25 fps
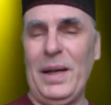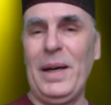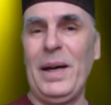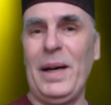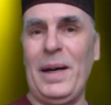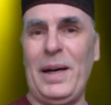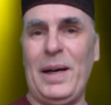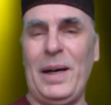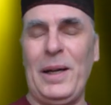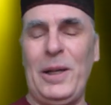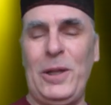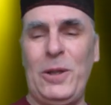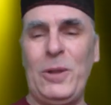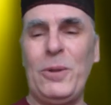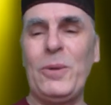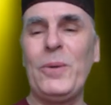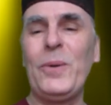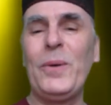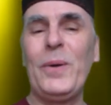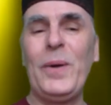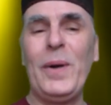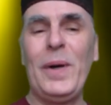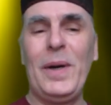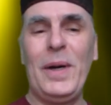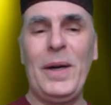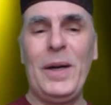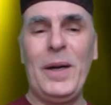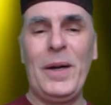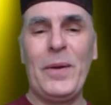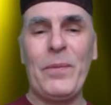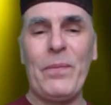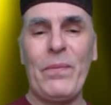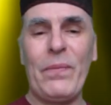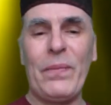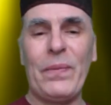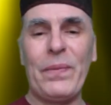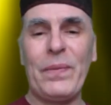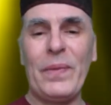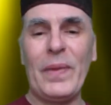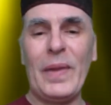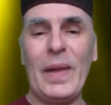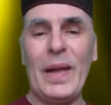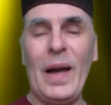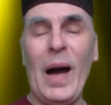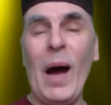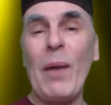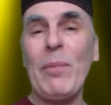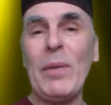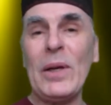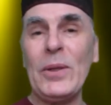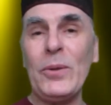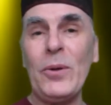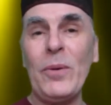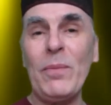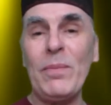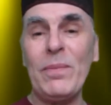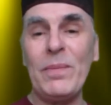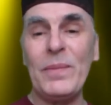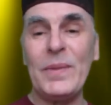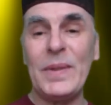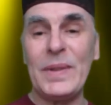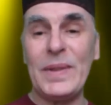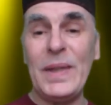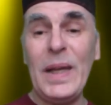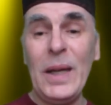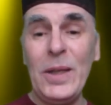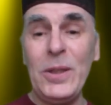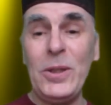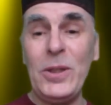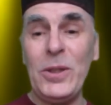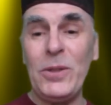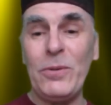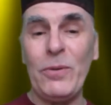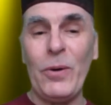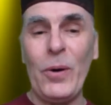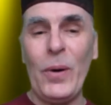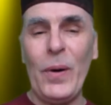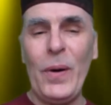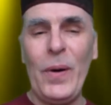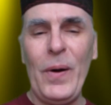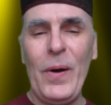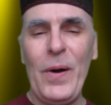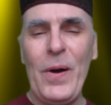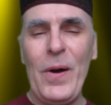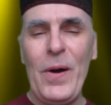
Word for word: Хочу. А потом, знаешь чего?